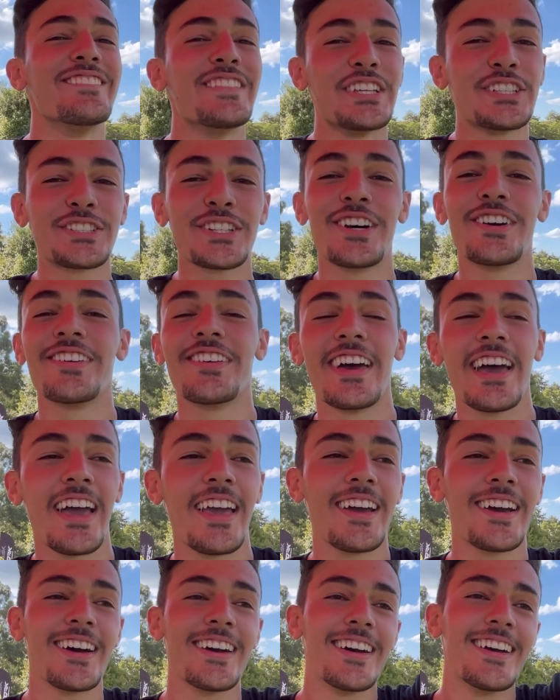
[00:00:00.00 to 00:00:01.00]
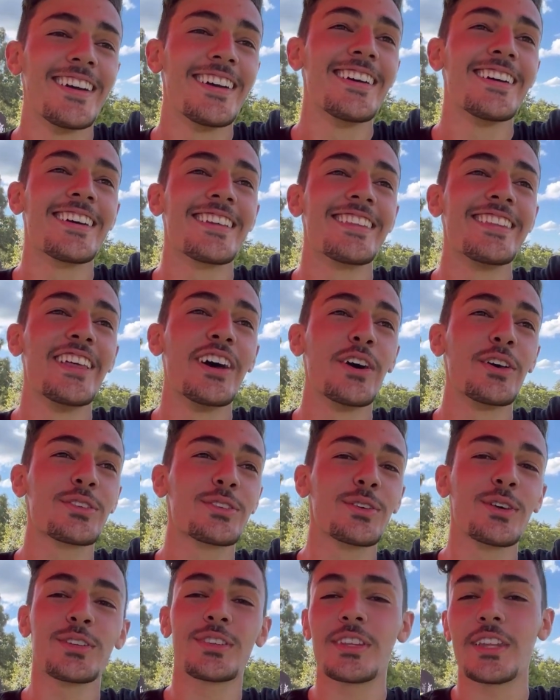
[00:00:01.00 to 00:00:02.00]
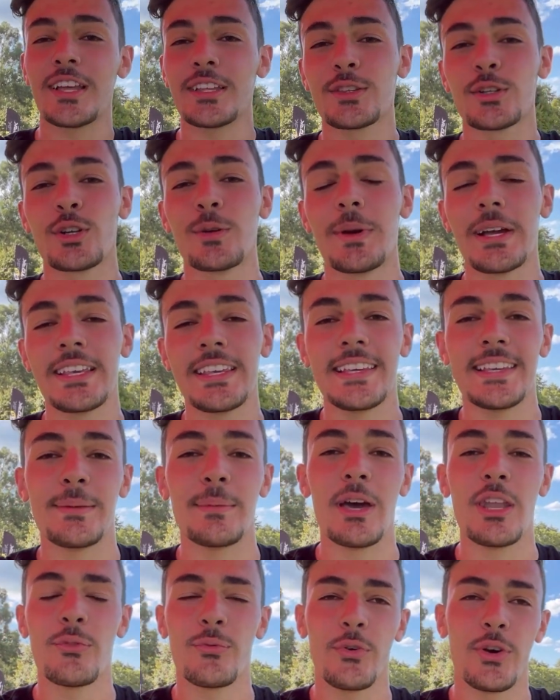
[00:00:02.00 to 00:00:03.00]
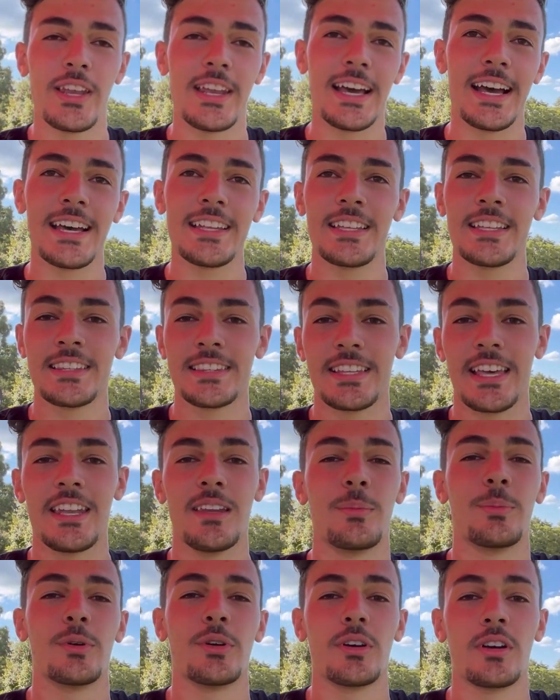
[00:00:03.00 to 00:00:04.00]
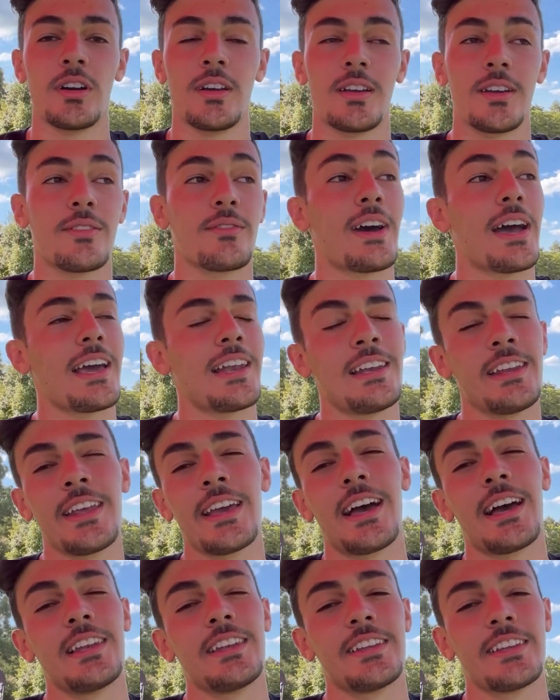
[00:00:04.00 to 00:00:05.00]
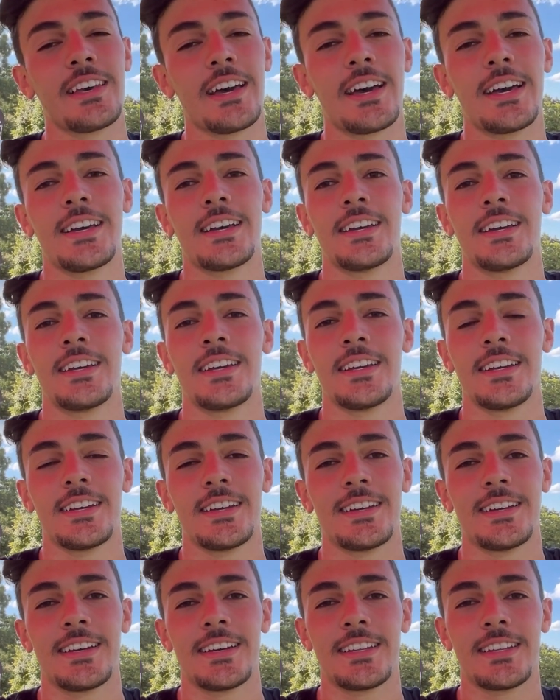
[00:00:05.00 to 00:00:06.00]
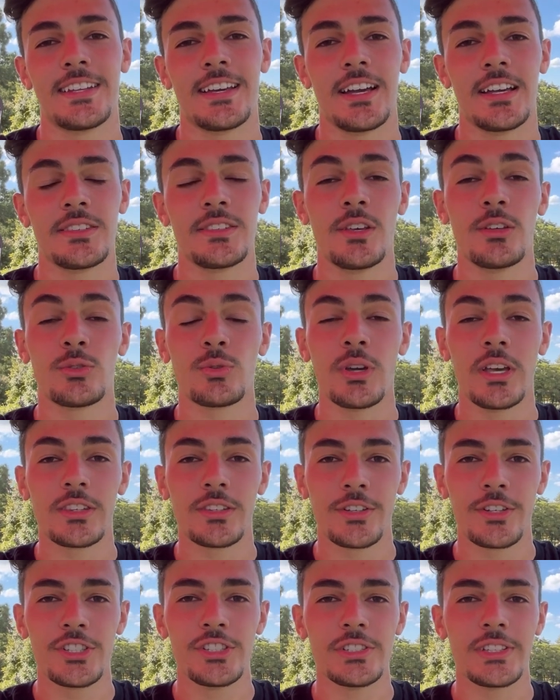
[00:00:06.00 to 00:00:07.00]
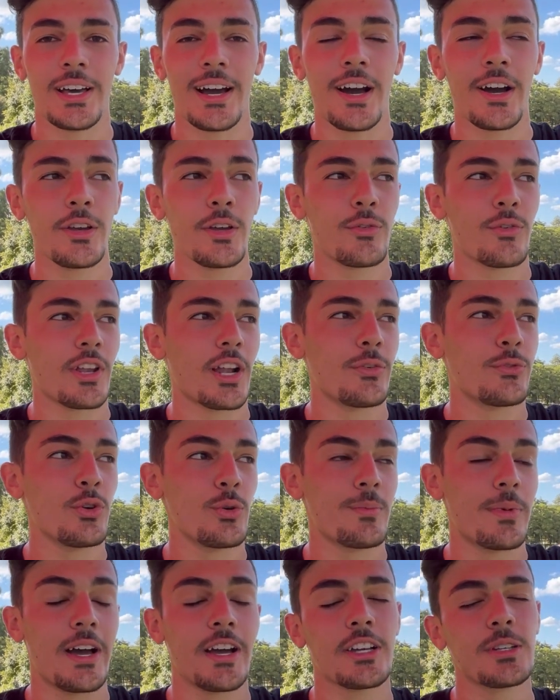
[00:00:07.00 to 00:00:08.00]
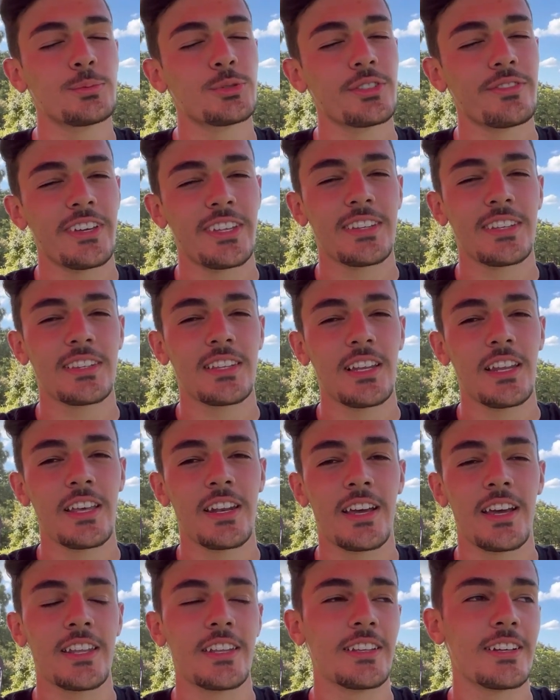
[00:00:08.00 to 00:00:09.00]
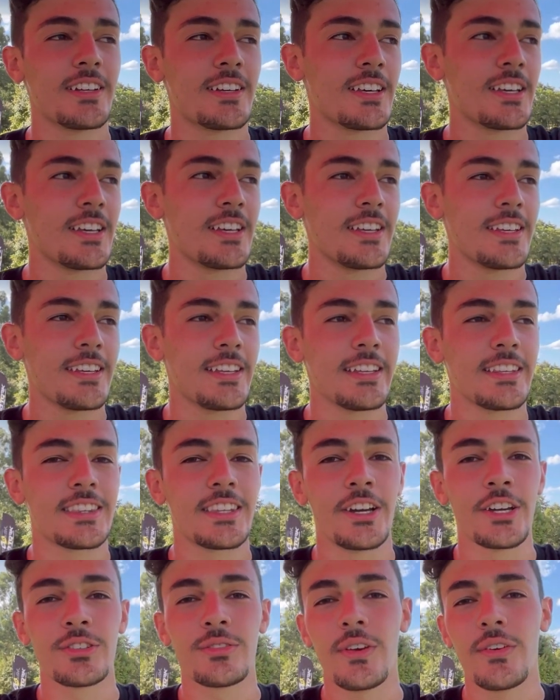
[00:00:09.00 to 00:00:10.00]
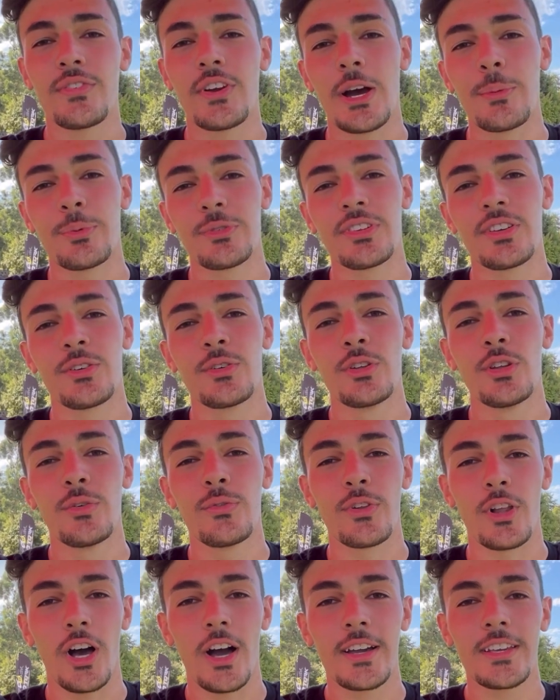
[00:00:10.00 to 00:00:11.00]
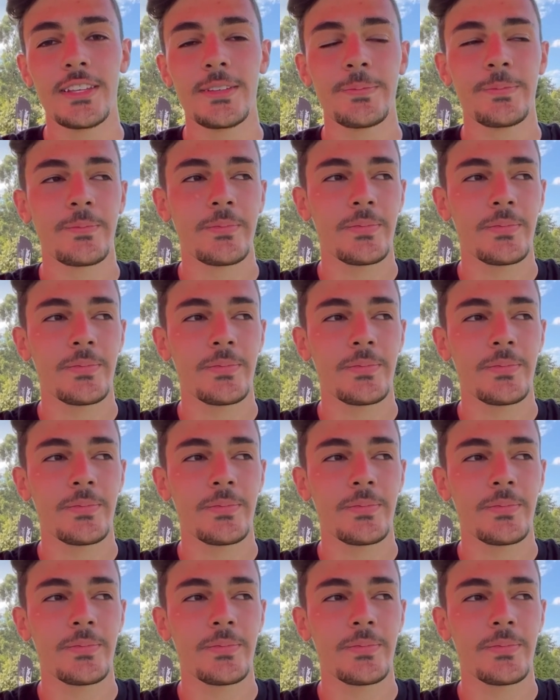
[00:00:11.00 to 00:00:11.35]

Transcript: Bicho velho, deu um susto na turma aqui, mas não foi nada, tá de boa. Vai alinhar ali na, na 250 original e eu vou lá filmar que o bicho velho tá acelerando. Então isso vai ficar pro segundo vlog.